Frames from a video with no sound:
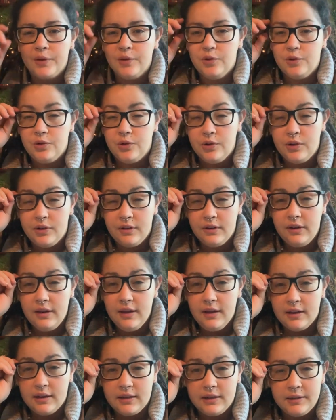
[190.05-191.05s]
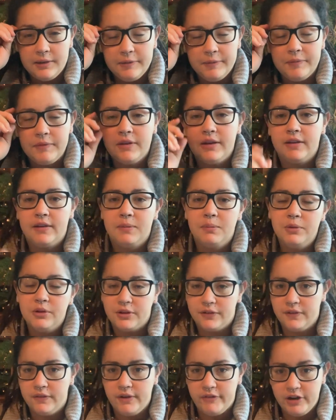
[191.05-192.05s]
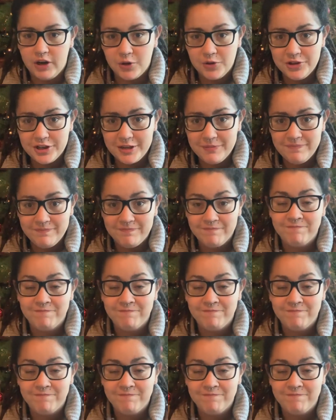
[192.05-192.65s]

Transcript: Und ja, das muss auf jeden Fall wieder runter.